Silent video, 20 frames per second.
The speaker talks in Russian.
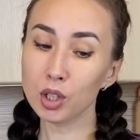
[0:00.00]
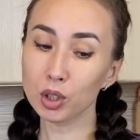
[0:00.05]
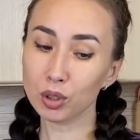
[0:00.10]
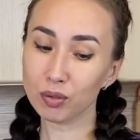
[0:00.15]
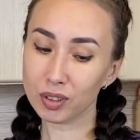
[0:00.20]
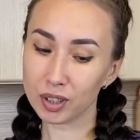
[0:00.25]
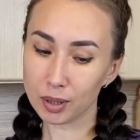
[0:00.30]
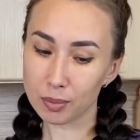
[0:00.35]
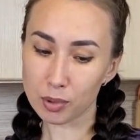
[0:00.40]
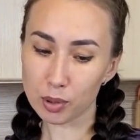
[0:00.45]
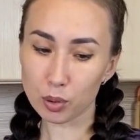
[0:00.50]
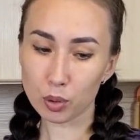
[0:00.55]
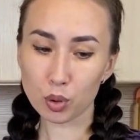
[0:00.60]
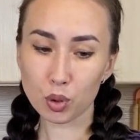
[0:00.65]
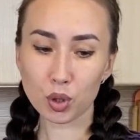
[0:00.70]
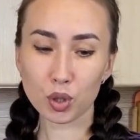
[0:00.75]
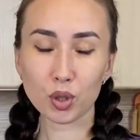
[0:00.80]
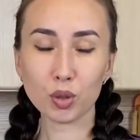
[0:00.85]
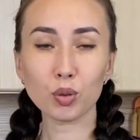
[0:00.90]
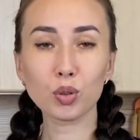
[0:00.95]
Но в этом
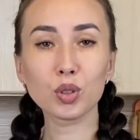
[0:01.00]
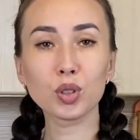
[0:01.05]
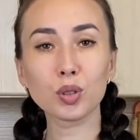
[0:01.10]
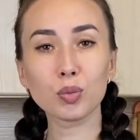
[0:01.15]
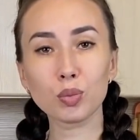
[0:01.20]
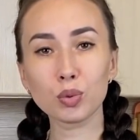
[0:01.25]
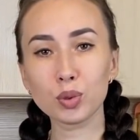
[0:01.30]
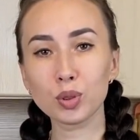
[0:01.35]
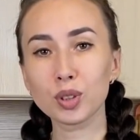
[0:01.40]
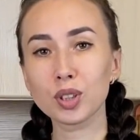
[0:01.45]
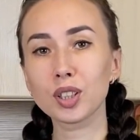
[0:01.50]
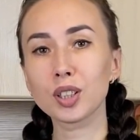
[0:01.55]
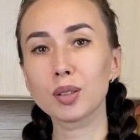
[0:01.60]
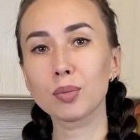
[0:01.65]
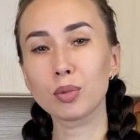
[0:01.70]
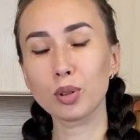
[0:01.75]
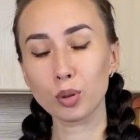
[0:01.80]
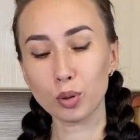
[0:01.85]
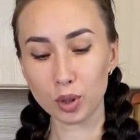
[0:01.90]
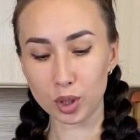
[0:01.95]
случае он не будет
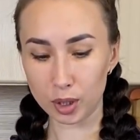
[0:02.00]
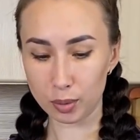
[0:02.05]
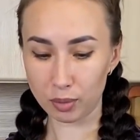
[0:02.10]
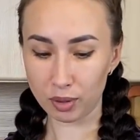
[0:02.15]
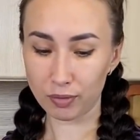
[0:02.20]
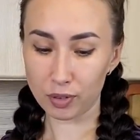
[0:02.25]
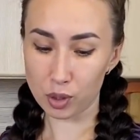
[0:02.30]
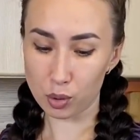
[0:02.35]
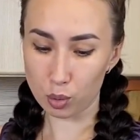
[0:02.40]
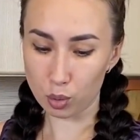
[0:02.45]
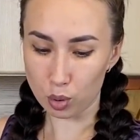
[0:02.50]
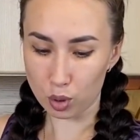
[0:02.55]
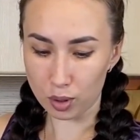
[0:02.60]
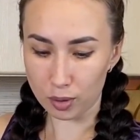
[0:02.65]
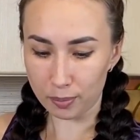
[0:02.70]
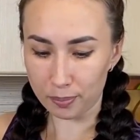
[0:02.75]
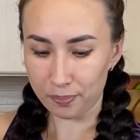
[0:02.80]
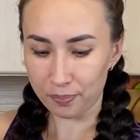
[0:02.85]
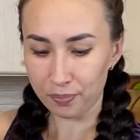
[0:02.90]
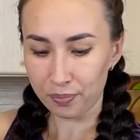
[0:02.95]
таким легким и
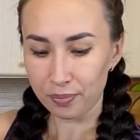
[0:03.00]
воздушным.